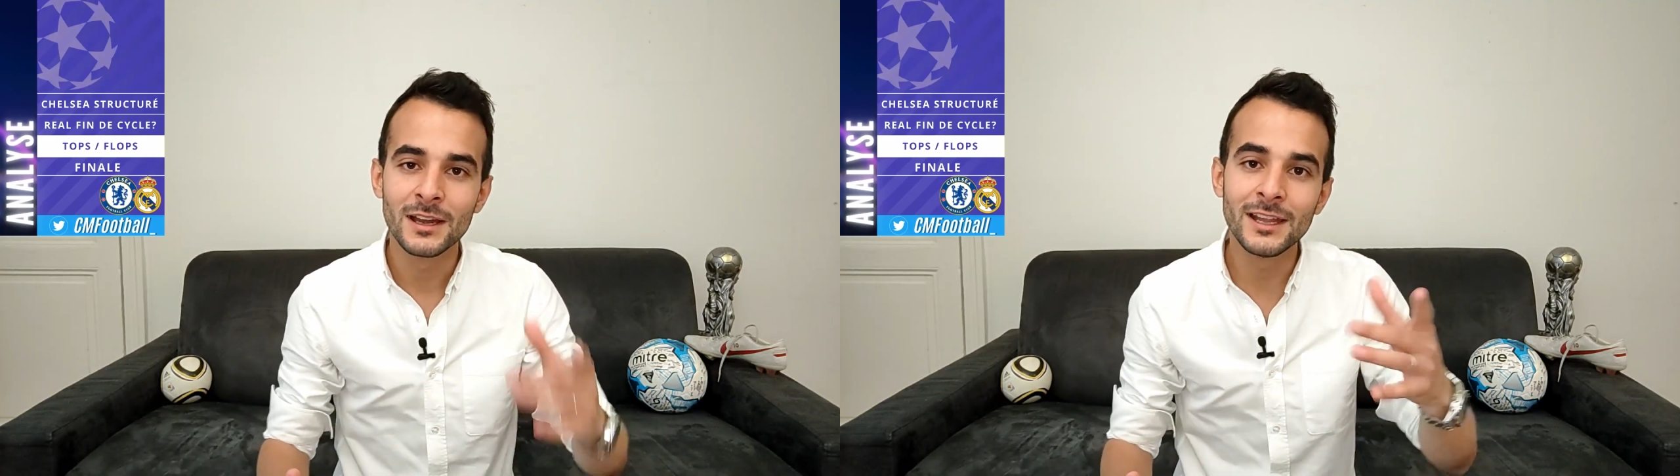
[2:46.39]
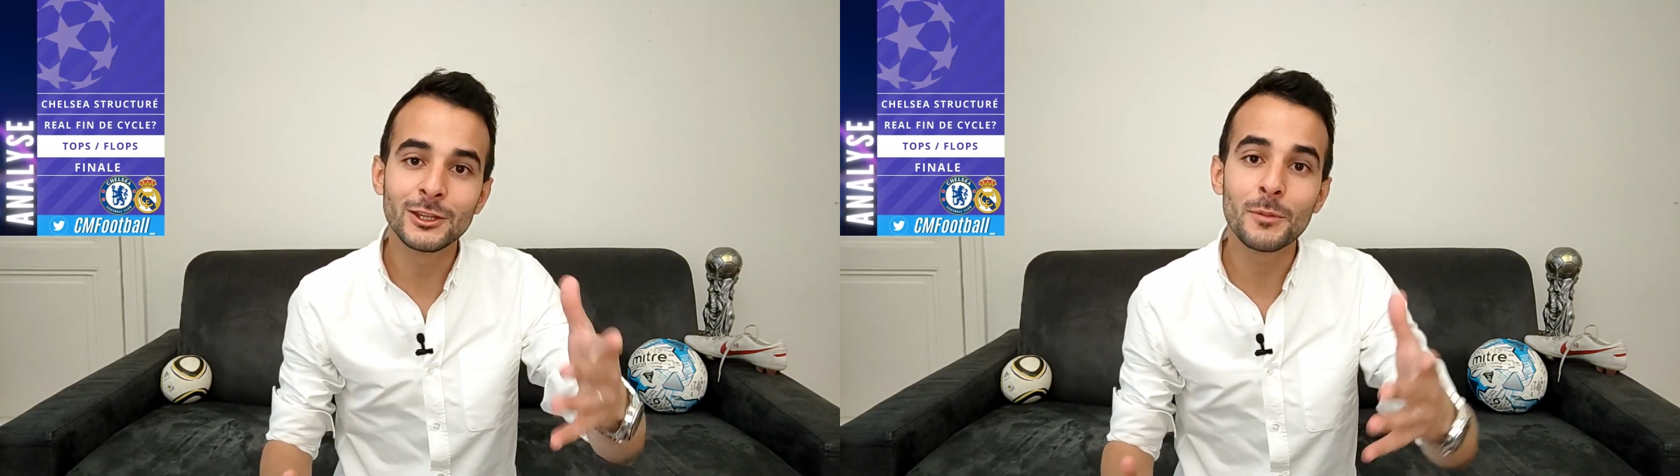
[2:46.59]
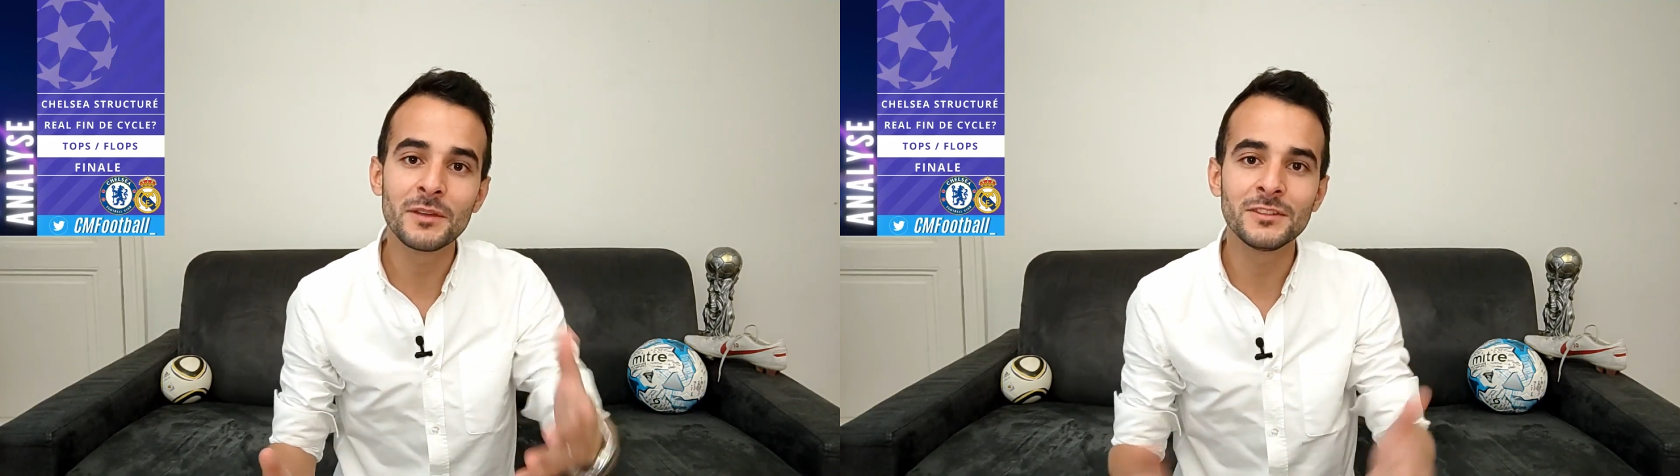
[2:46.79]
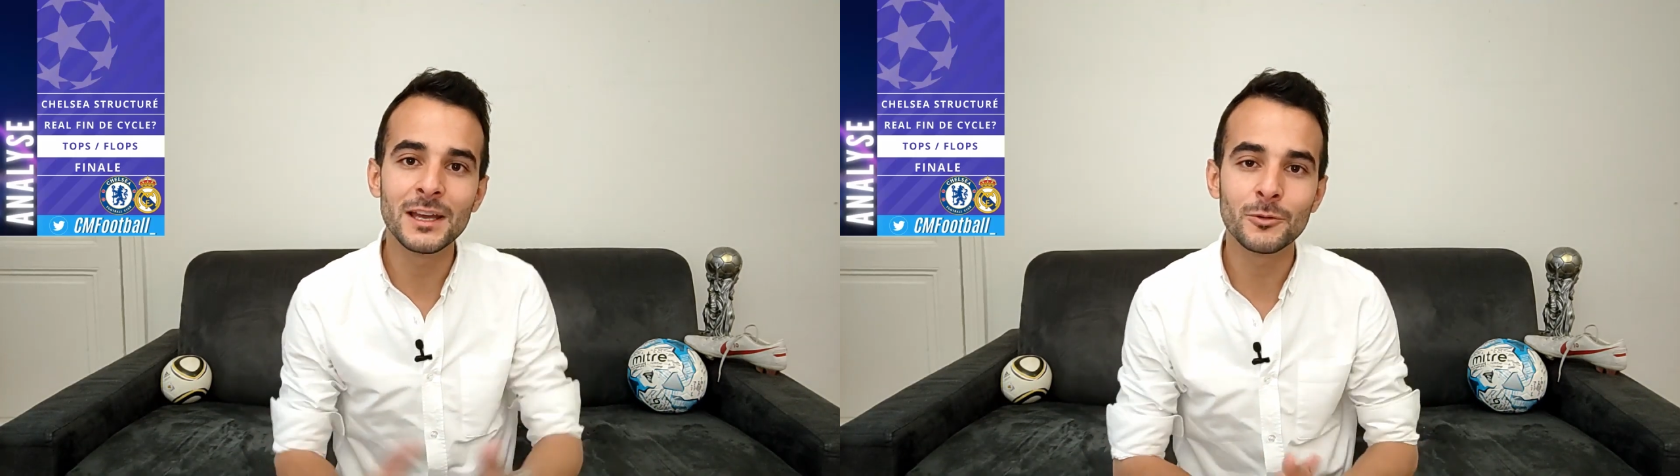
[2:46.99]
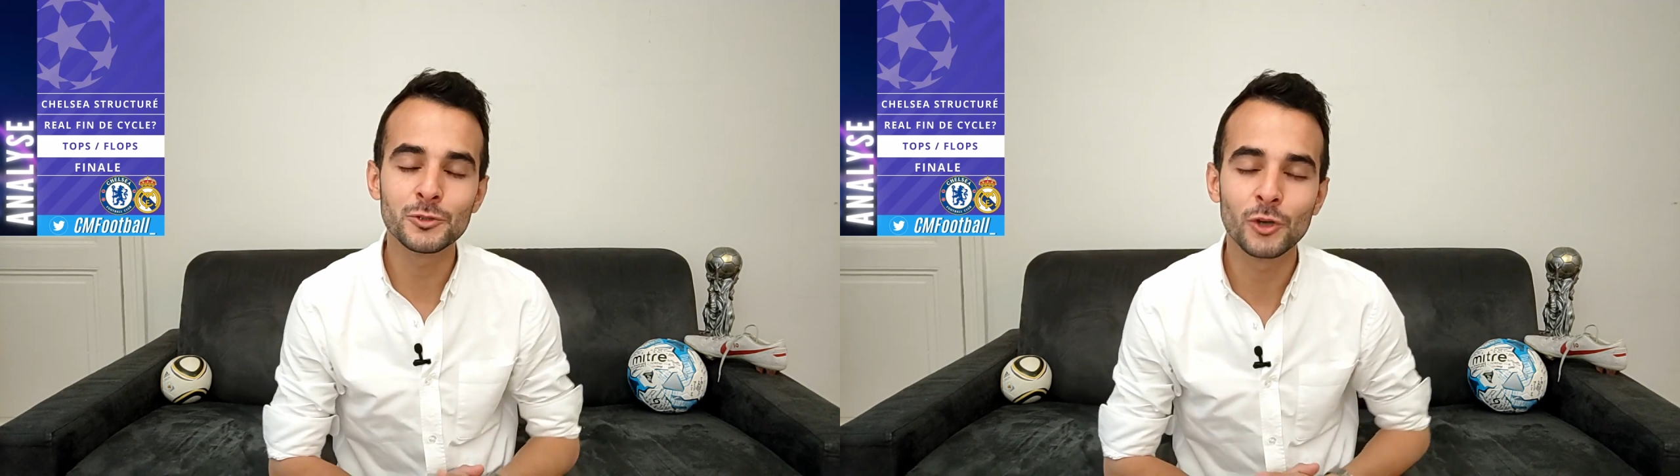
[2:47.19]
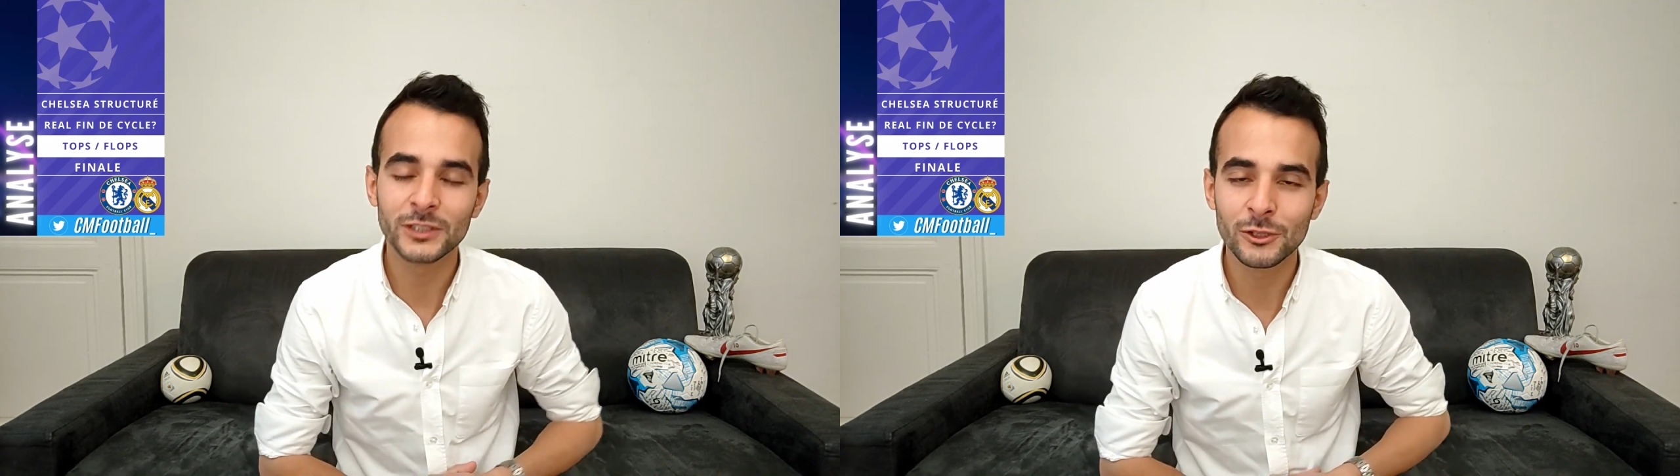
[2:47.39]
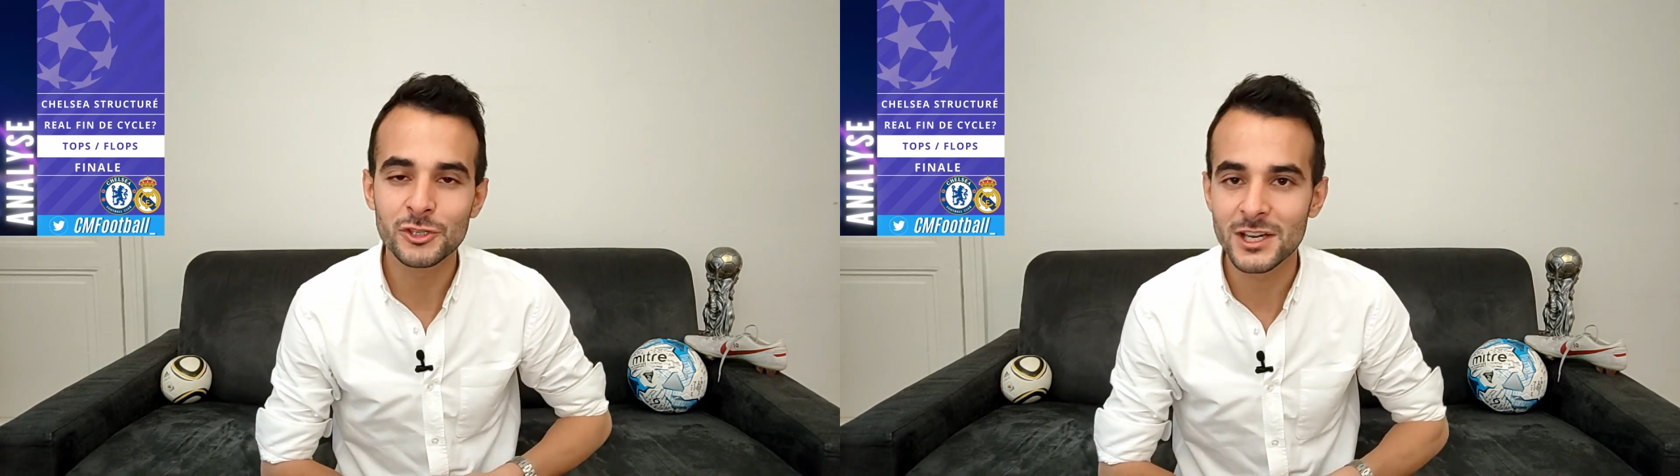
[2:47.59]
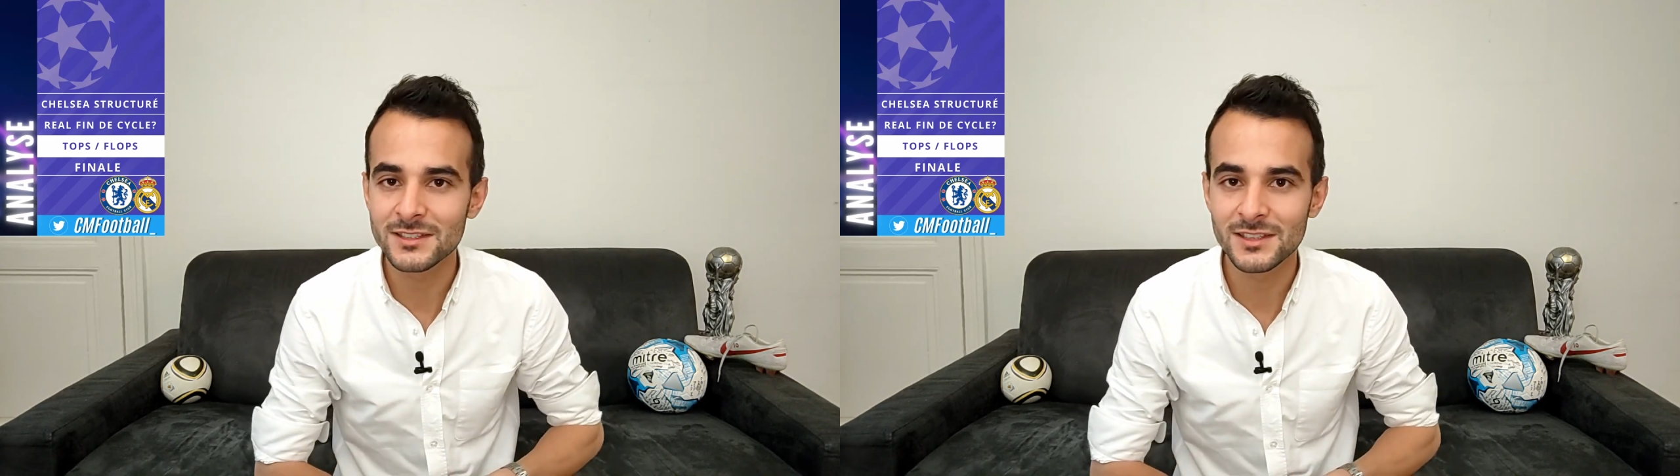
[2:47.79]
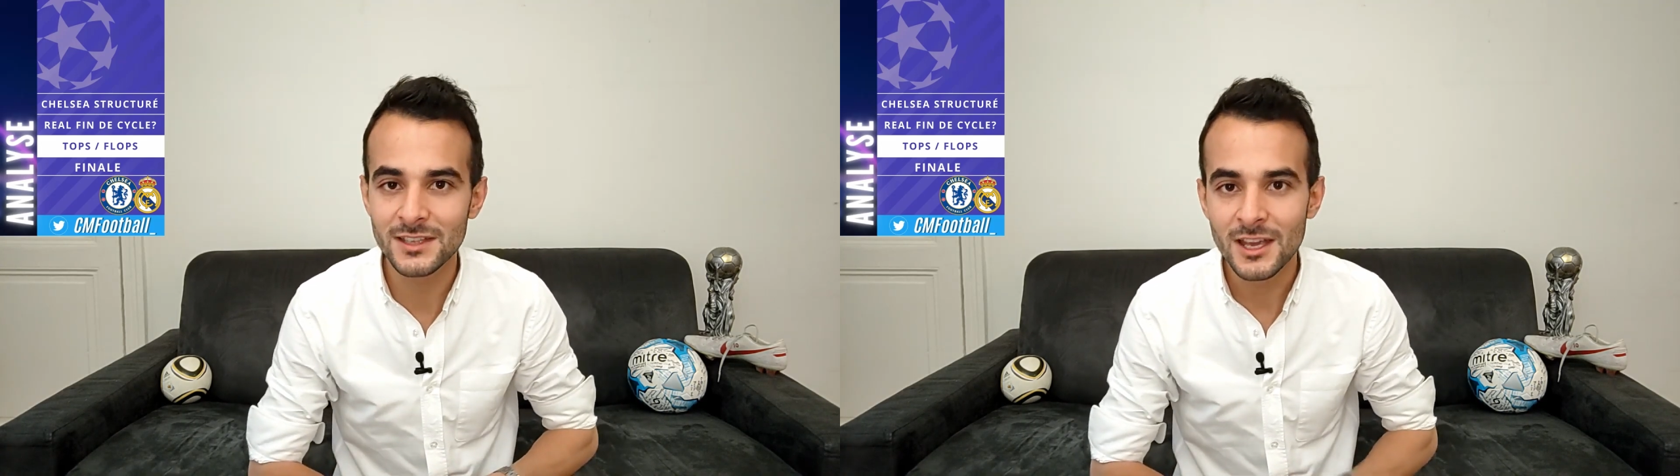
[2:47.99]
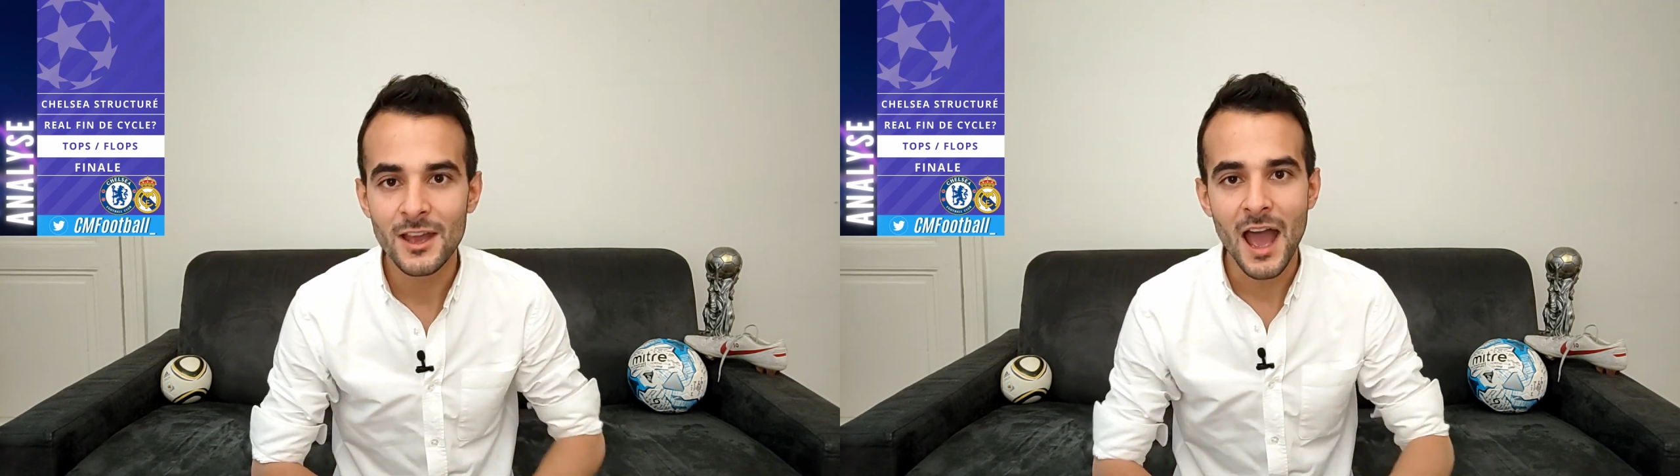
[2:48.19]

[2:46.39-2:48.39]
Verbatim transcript: Les tops évidemment du côté de Chelsea